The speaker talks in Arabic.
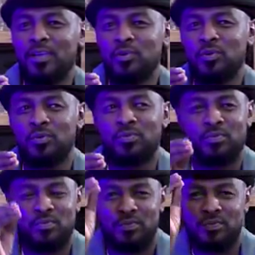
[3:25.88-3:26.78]
انه
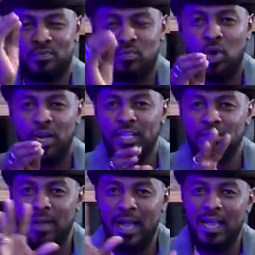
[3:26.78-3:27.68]

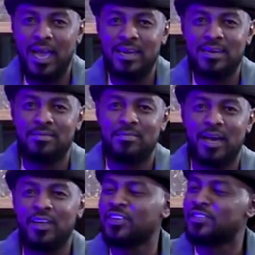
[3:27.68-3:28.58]
مهند ما كان
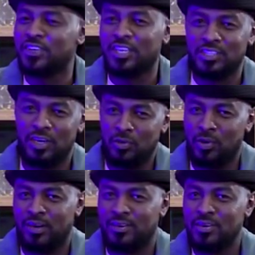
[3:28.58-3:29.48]
ما رفض فكره
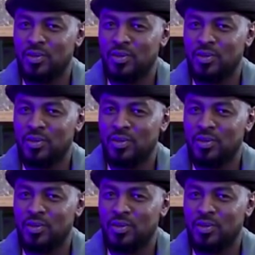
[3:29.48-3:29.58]
الحوار